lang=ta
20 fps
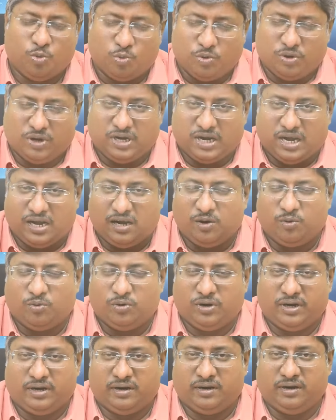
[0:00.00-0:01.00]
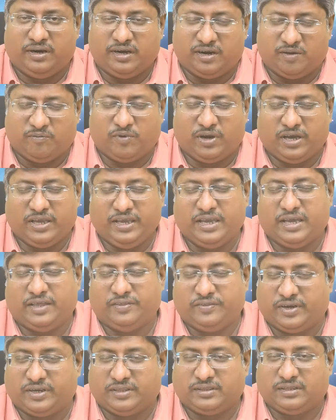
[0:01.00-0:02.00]
ஒரு நல்ல ஒரு இடம் வாங்கி
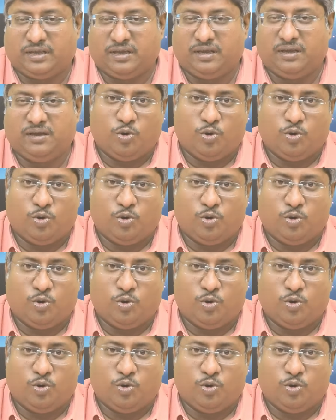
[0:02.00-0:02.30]
அந்த இடத்துல